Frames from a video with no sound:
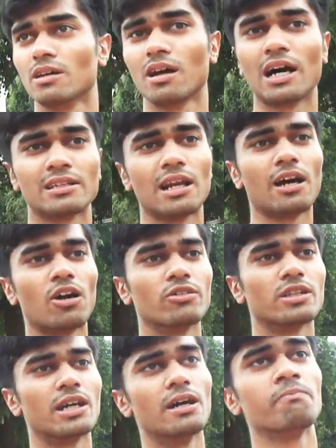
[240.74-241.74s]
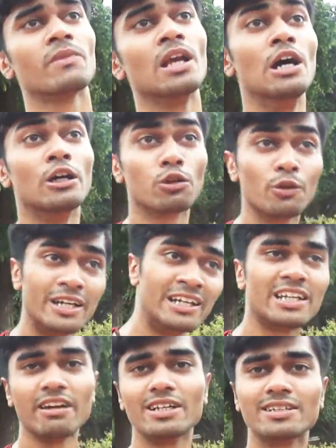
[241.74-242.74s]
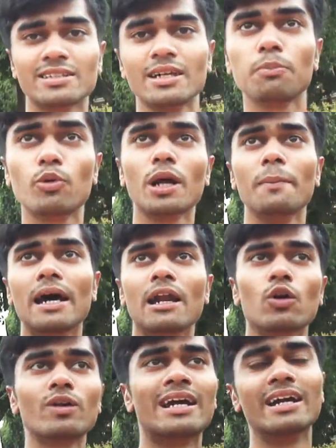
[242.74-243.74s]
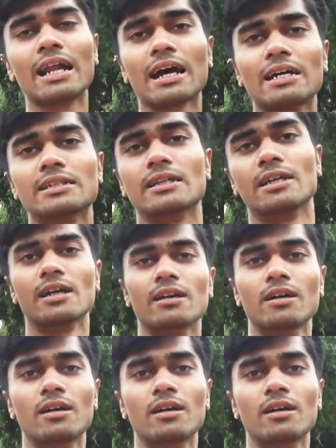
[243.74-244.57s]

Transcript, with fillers: कातलाना होती है तो इनकी वजह से पूरे महल को ठंडा रखा जाता था